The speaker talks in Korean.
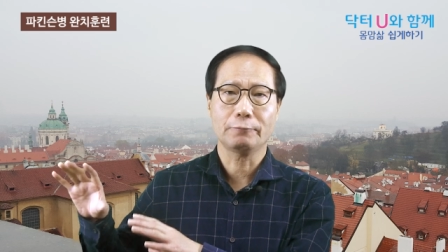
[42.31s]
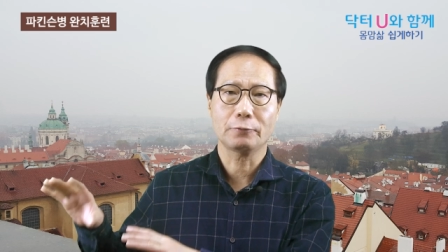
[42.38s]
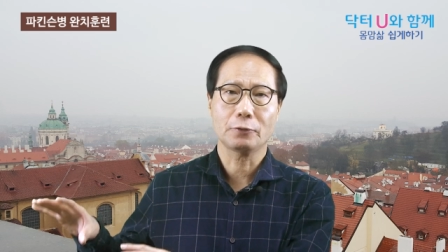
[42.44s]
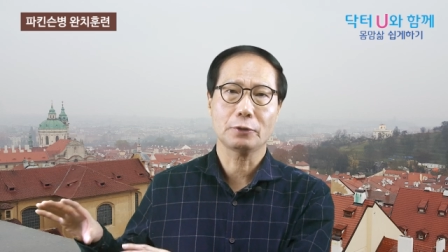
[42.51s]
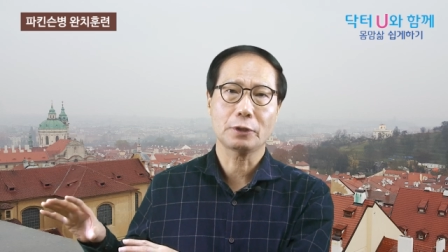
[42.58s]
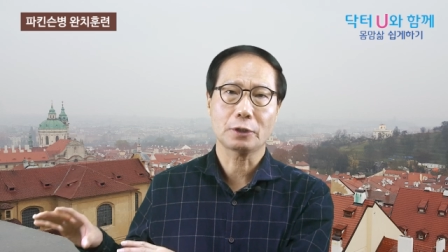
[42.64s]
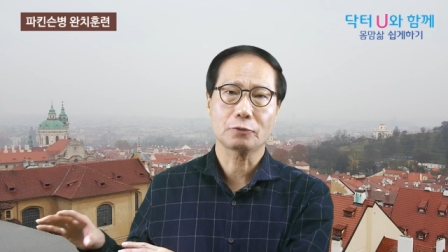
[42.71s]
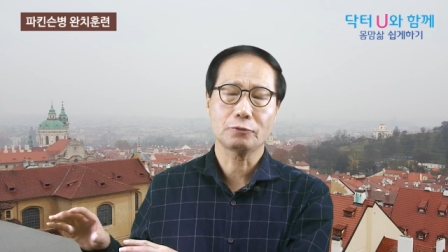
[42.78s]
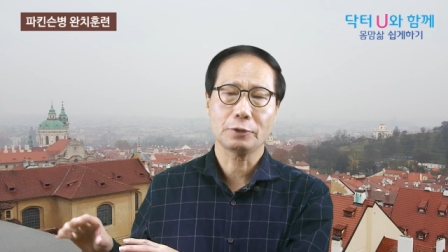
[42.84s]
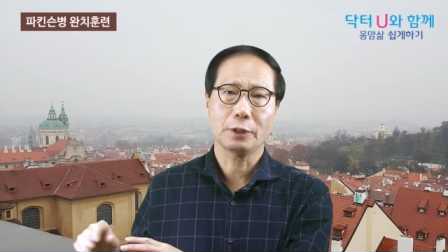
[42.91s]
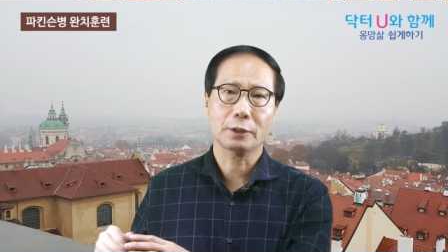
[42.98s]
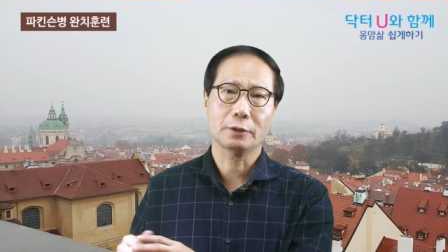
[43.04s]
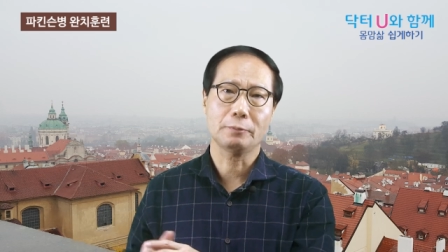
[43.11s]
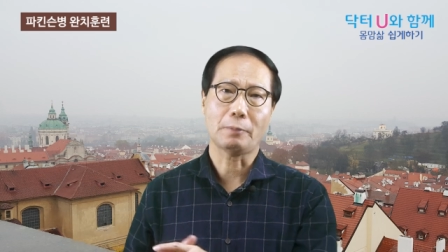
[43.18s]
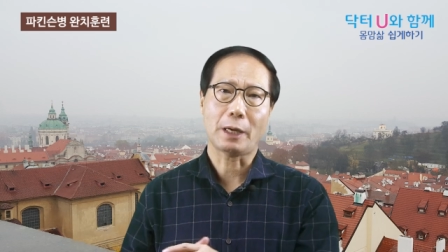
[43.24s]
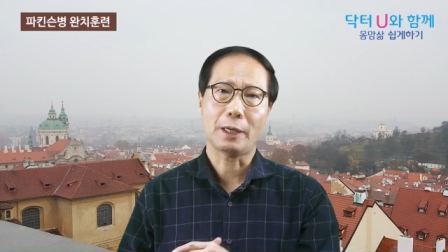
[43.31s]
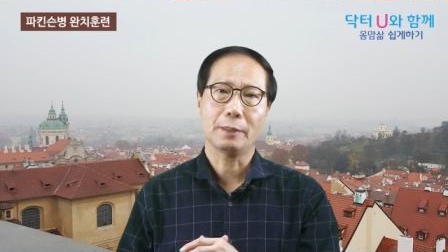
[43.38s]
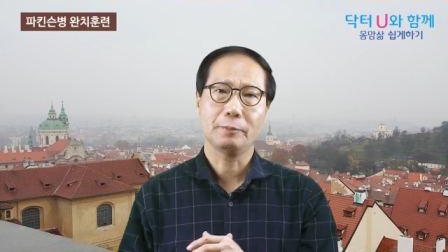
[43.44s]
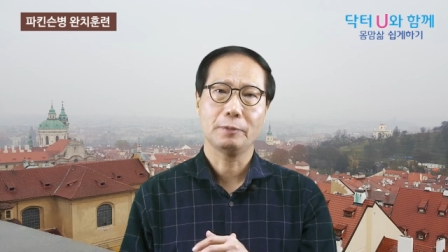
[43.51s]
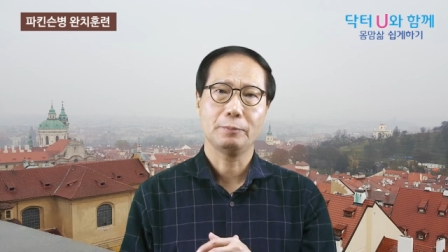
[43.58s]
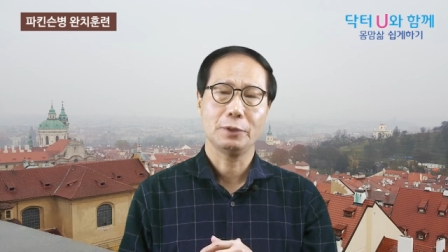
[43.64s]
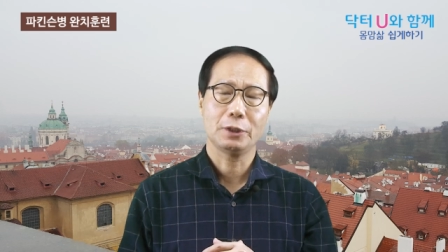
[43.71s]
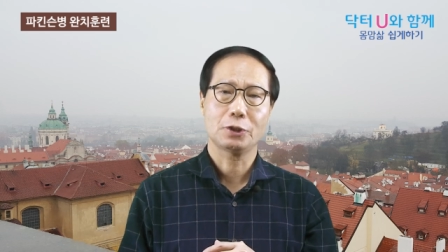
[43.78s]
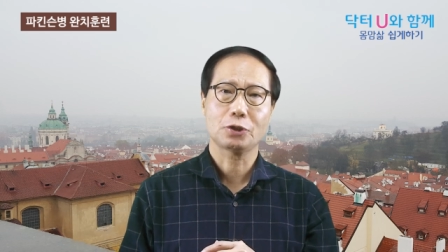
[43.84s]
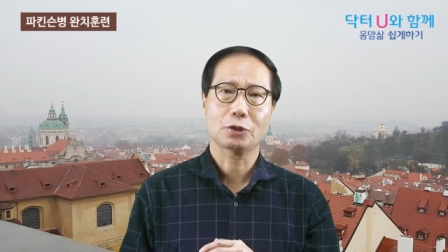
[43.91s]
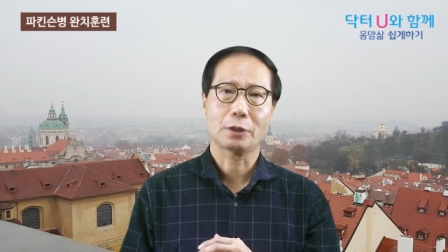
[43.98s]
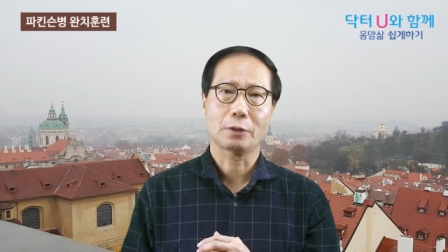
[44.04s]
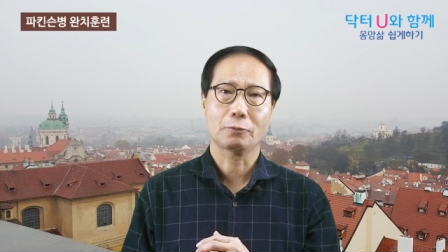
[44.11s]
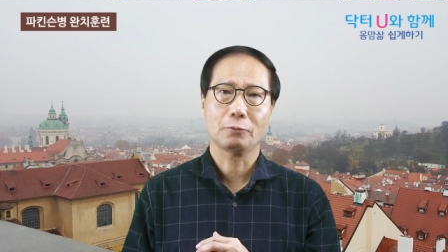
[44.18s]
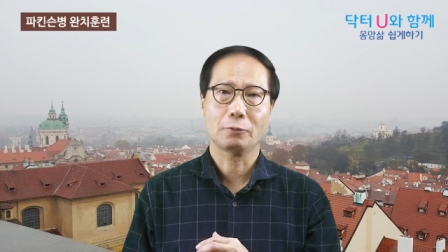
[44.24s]
플로리다주의 그 마이애미
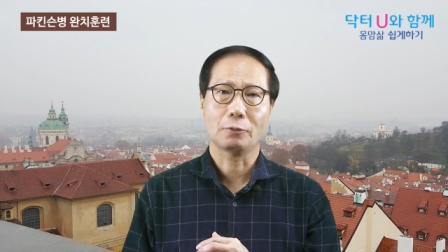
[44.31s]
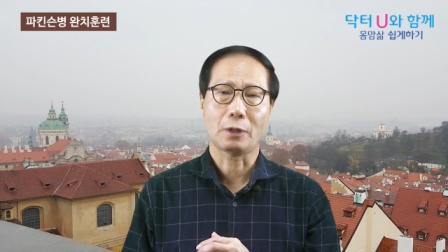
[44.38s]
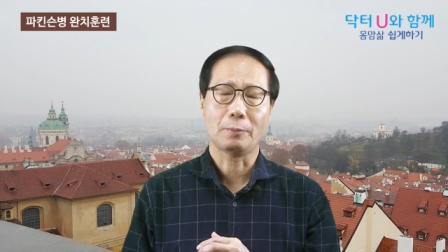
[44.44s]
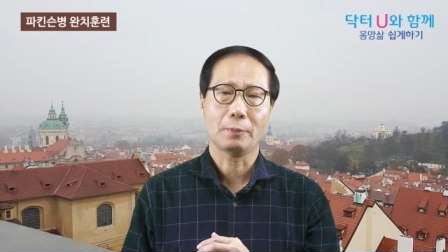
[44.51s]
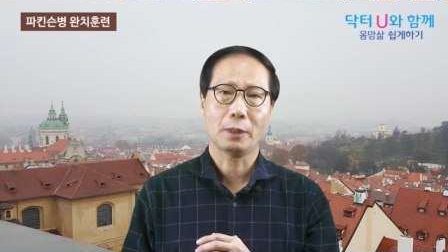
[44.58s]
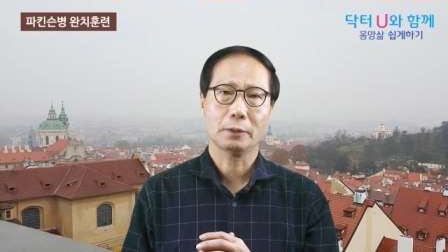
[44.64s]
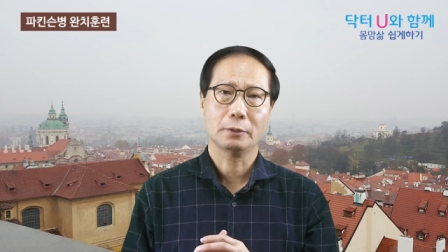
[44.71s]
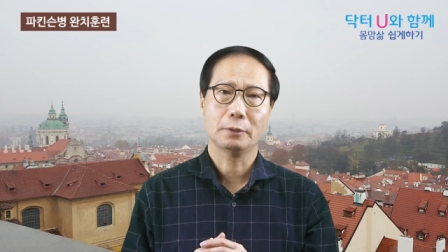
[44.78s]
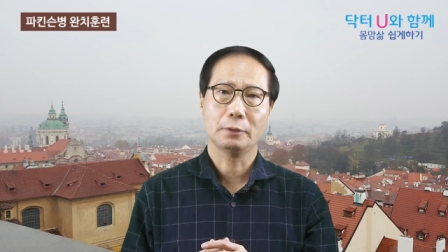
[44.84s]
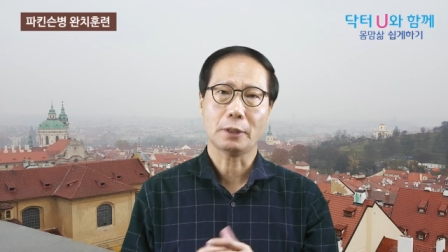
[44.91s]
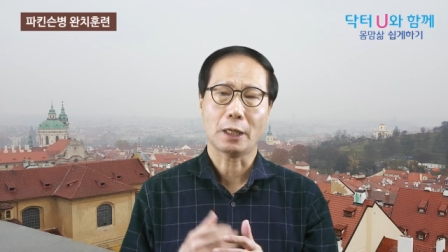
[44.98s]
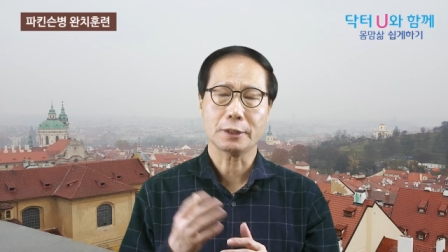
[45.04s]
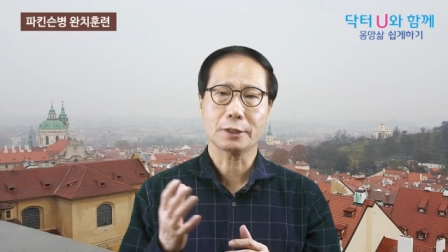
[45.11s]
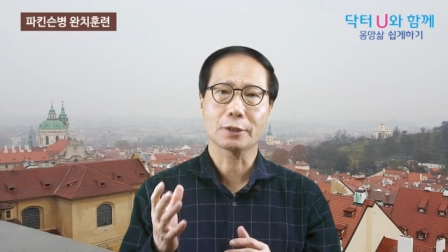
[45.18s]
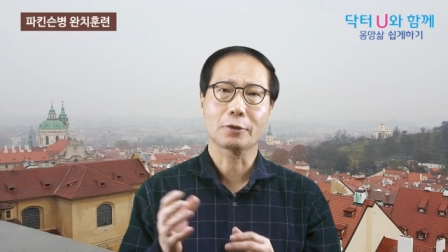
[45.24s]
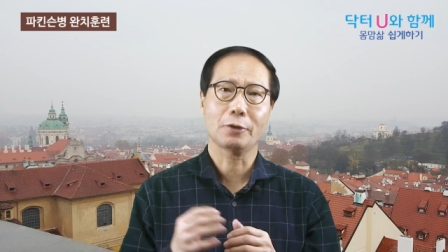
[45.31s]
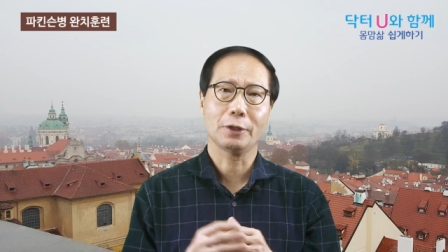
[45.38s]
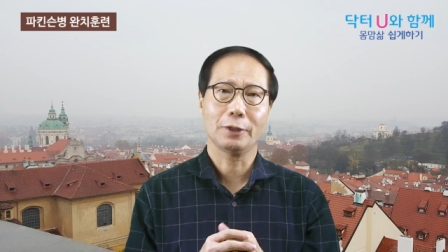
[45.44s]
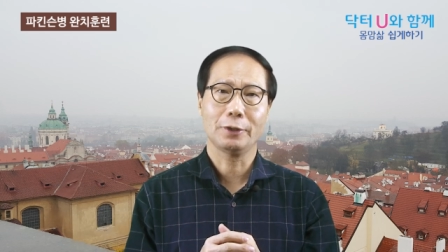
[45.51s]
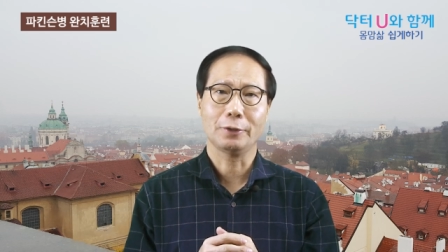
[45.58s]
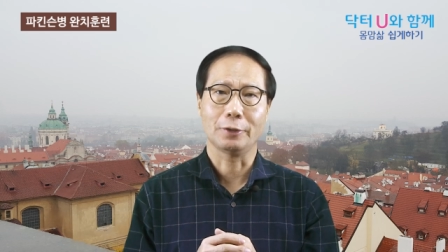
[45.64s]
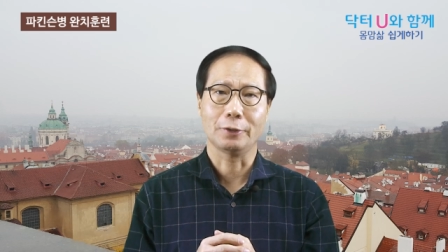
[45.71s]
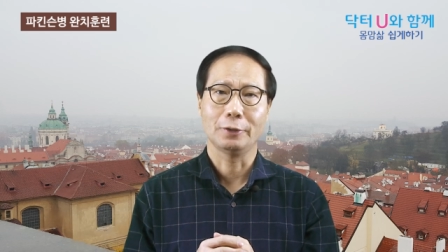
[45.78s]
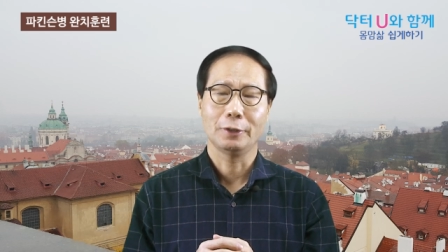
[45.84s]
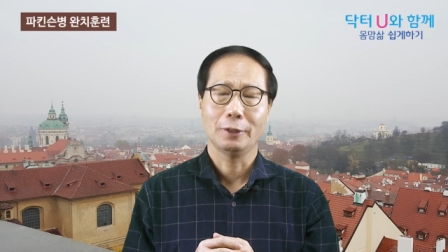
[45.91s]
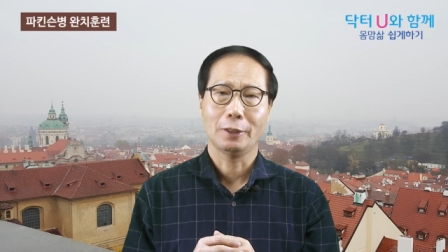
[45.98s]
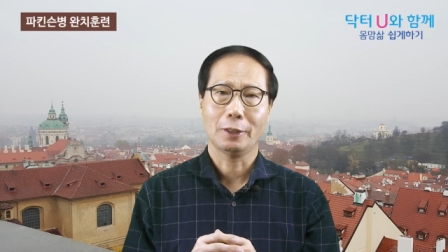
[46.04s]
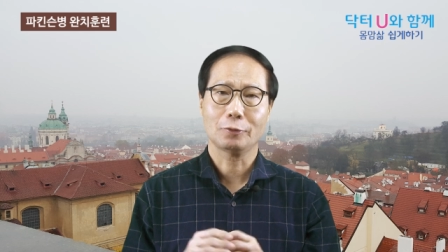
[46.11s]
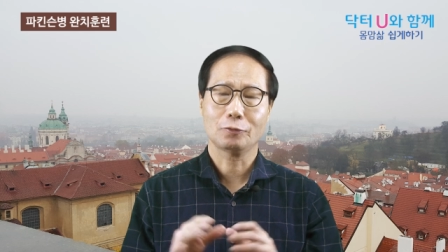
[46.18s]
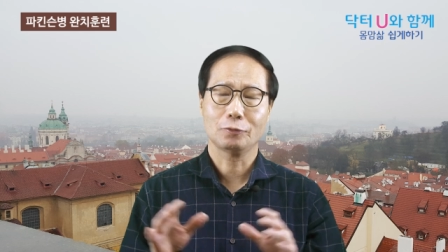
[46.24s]
비치라고 아마들 아실 거예요.
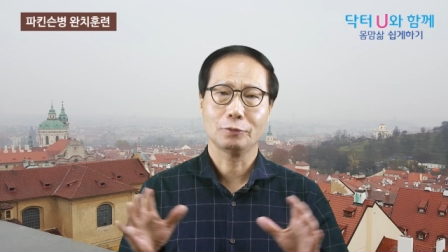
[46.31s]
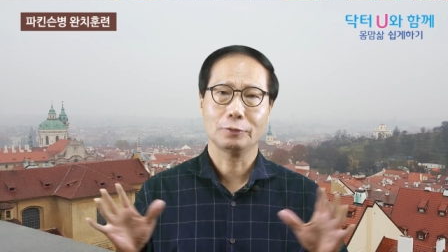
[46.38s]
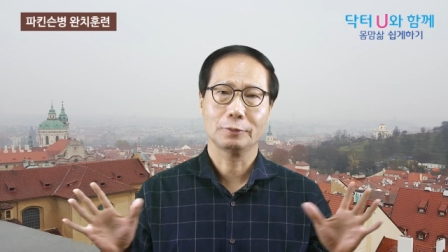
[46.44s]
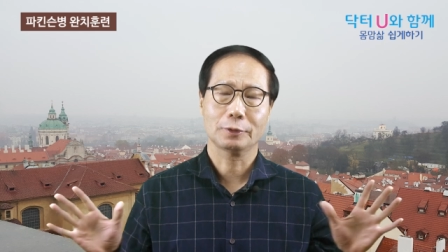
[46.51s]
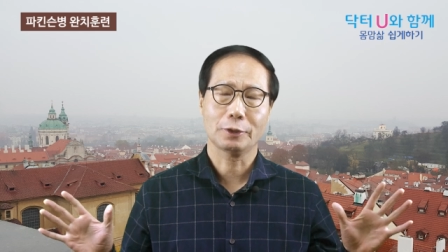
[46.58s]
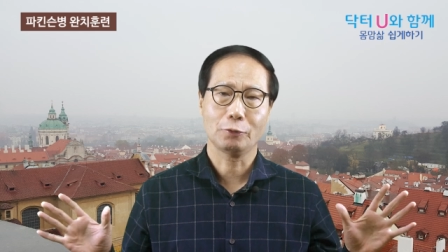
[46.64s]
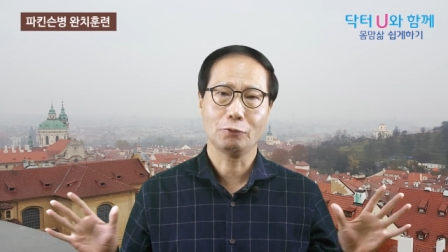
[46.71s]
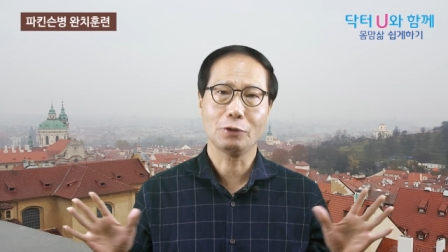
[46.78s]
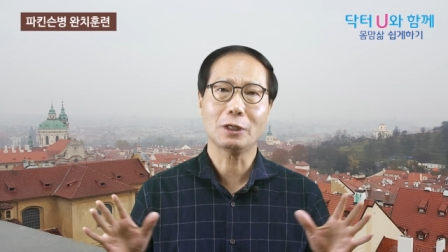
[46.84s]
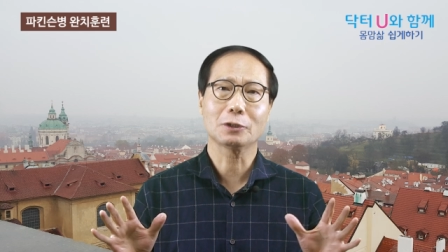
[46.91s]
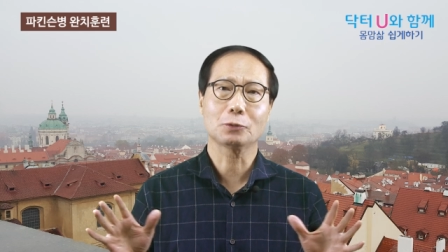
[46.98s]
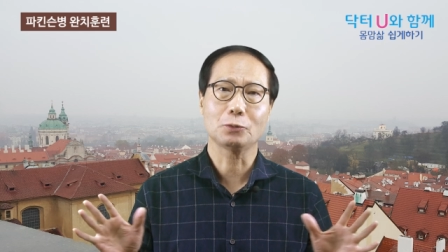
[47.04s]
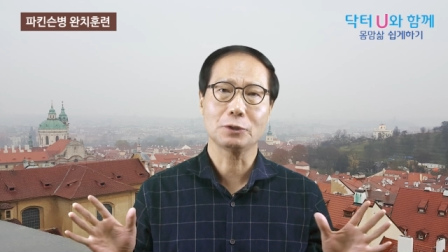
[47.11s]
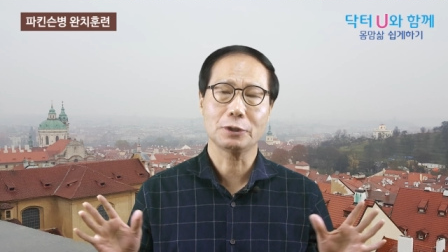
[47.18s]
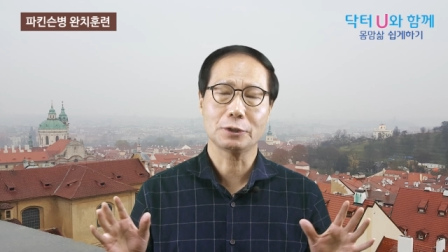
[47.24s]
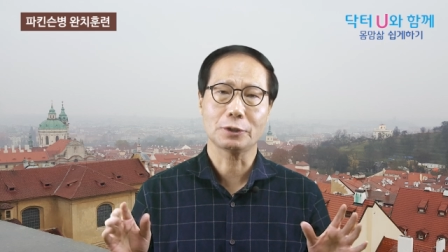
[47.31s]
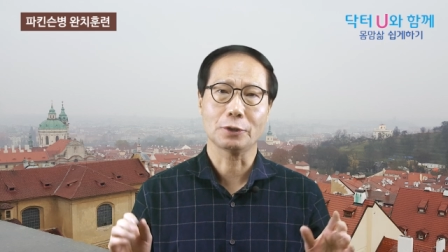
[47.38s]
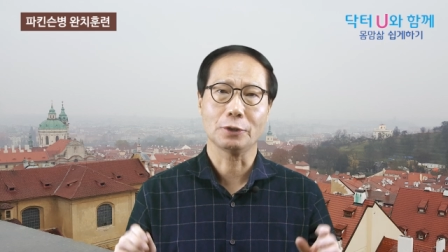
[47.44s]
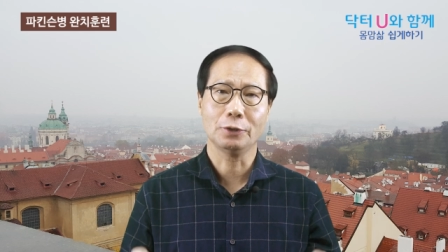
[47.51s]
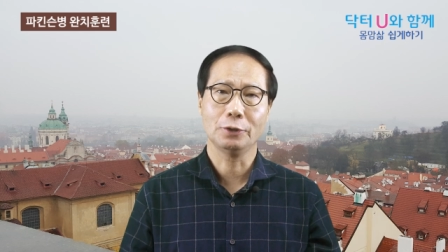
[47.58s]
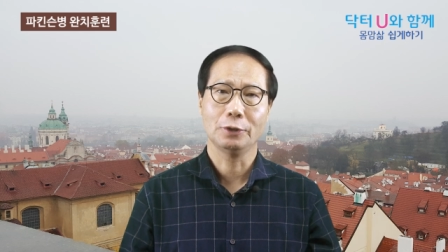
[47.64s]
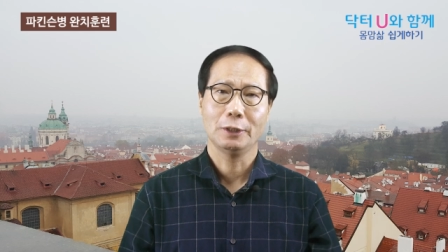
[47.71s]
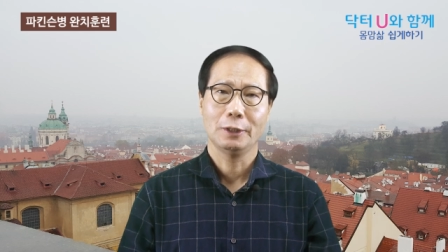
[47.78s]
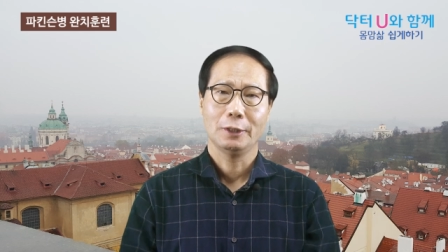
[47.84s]
아주 그러니까 휴양 도시죠.